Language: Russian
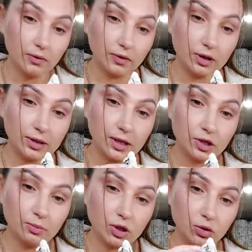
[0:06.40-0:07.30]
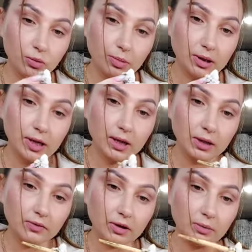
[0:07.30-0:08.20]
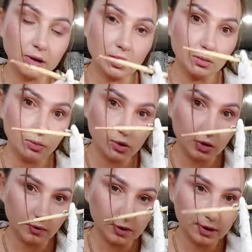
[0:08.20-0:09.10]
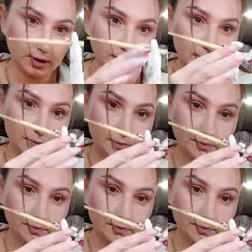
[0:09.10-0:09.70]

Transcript: В глаза шпажку проталкиваем, и она будет висеть.